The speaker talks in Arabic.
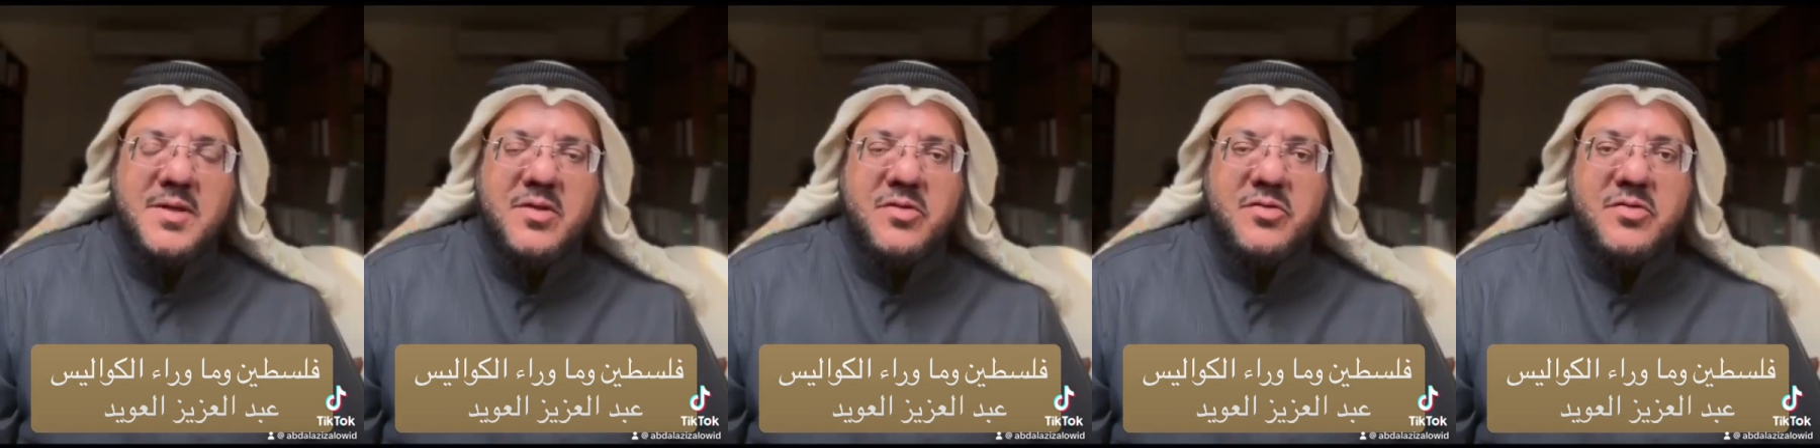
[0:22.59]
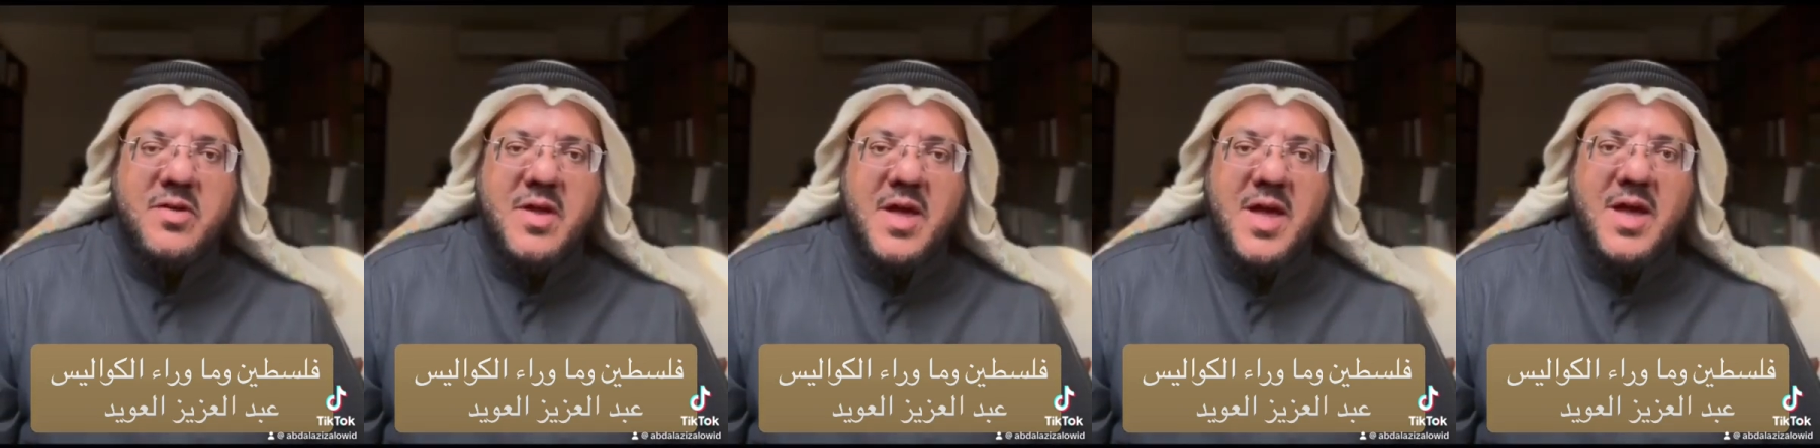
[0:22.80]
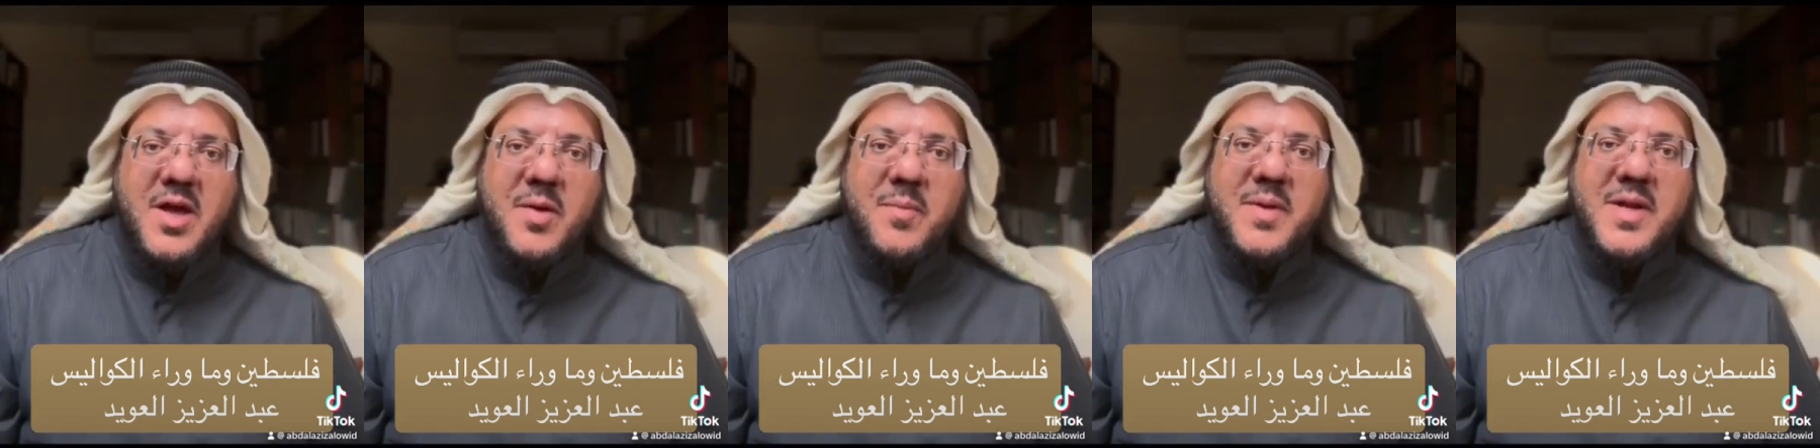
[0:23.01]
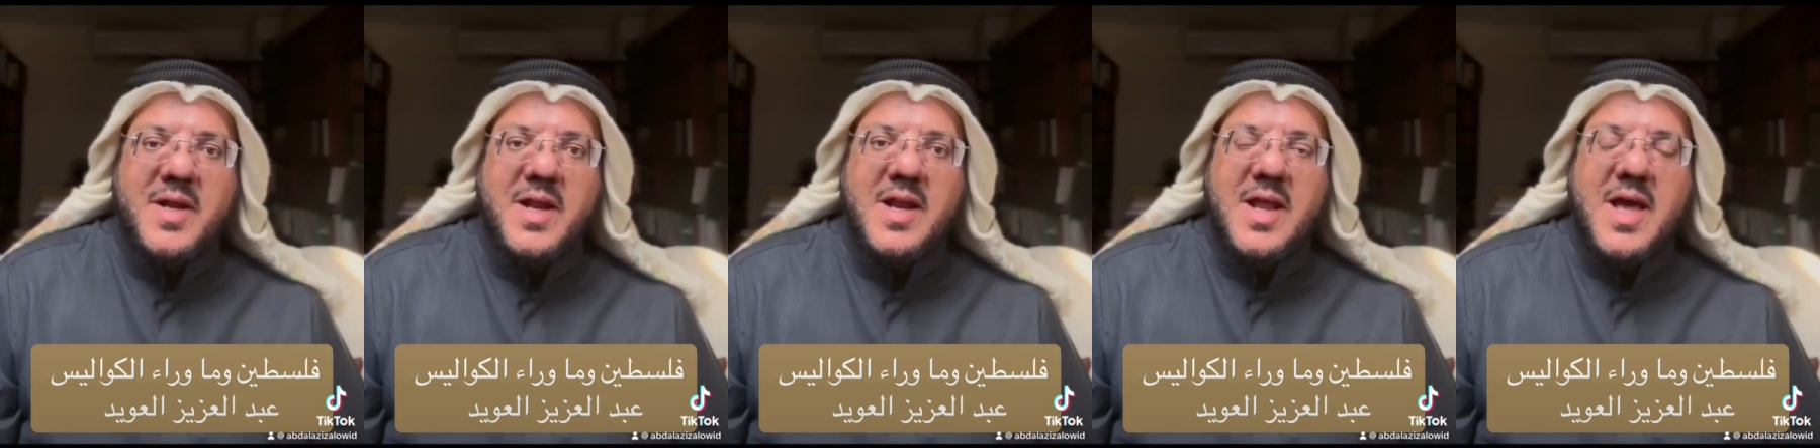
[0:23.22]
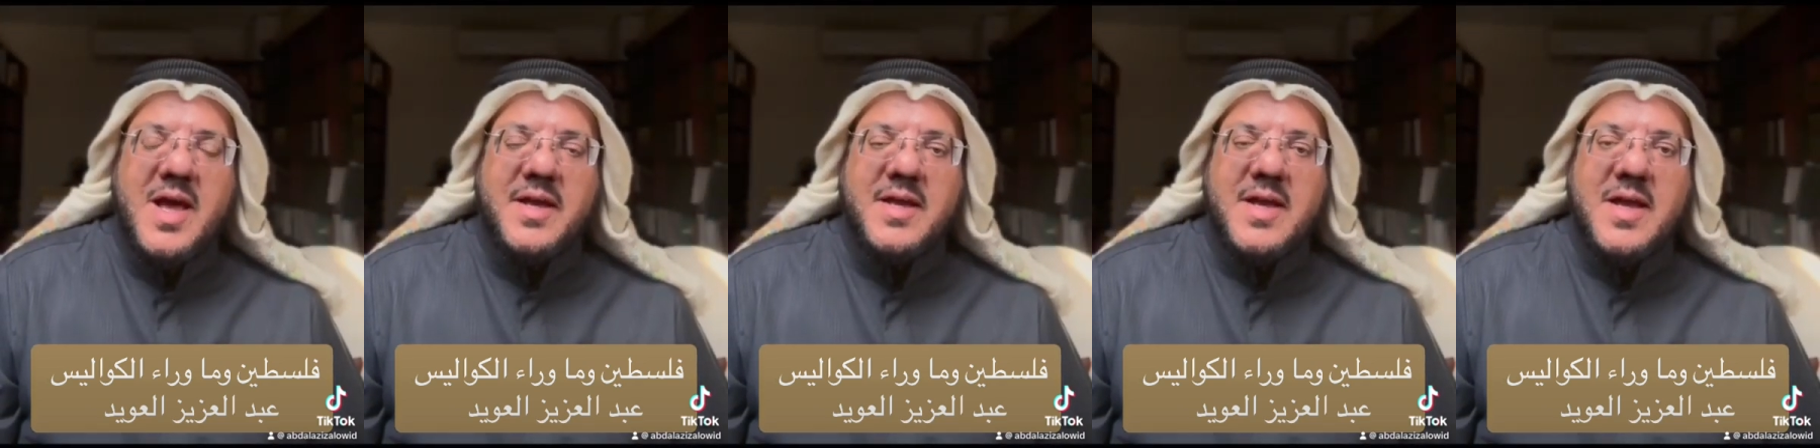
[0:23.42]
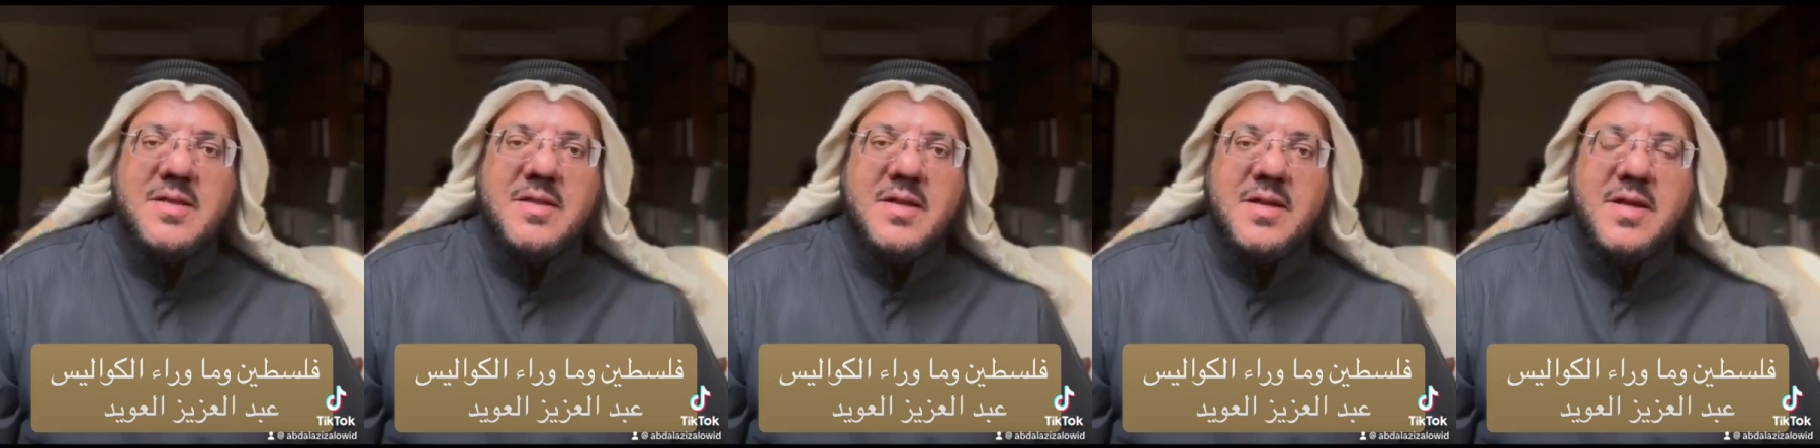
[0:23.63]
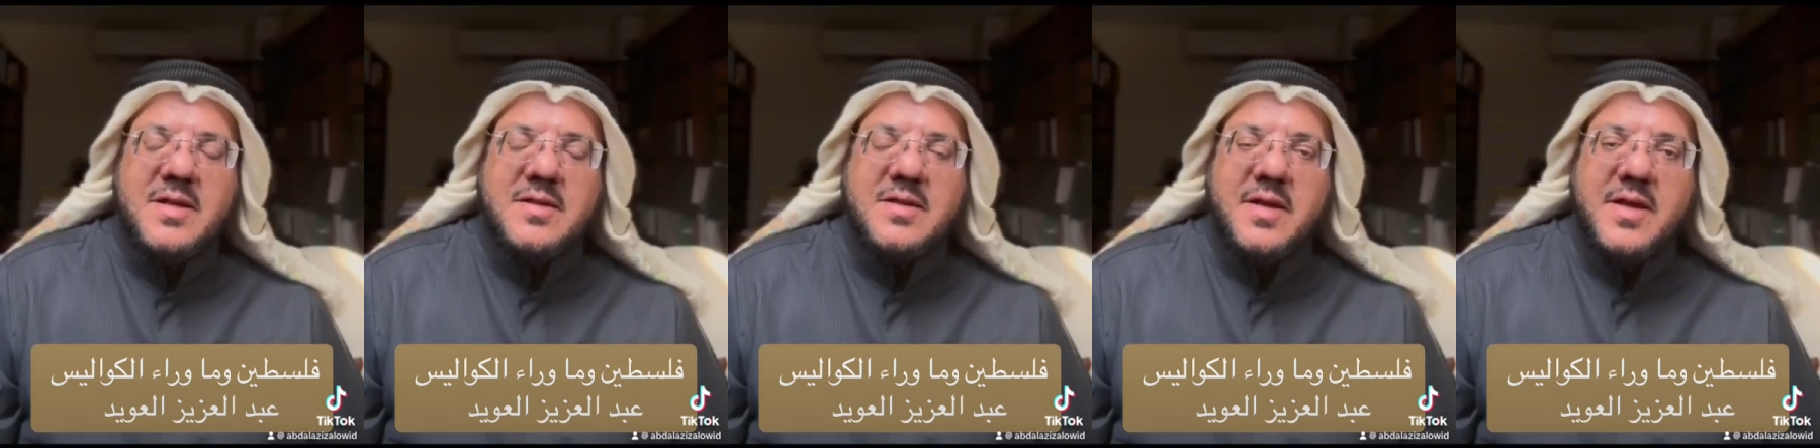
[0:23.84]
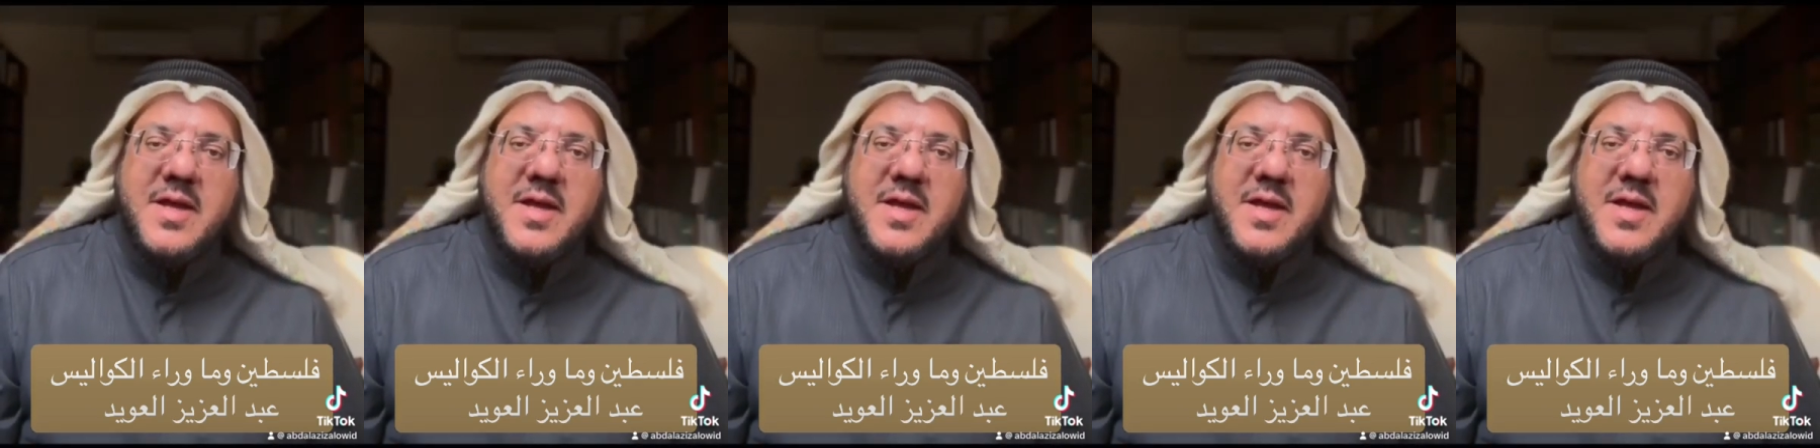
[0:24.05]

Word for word: السائح من الأعياد التي